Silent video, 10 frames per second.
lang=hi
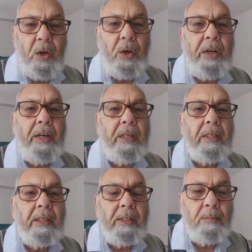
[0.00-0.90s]
और
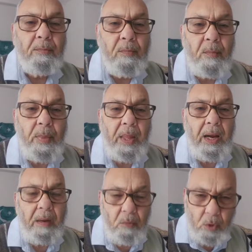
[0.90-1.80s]

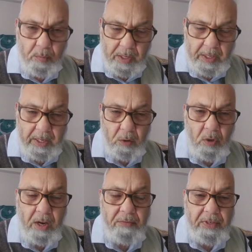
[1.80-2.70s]
हम लोग बखैर व
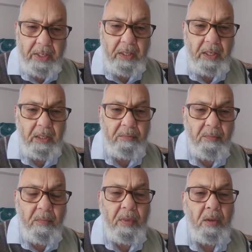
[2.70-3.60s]
आफ़ियत हैं
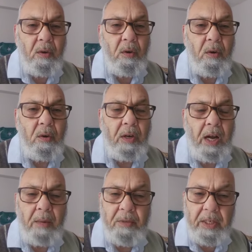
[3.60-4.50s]
और
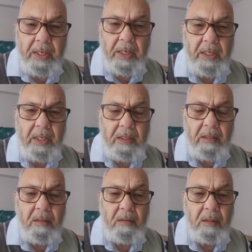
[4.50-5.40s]
आपकी खैरियत
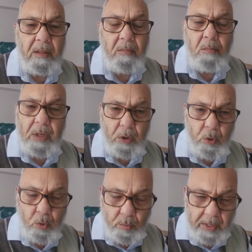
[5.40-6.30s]

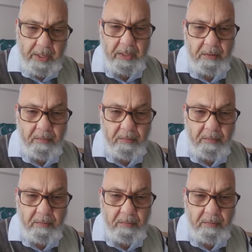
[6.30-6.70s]
मतलूब है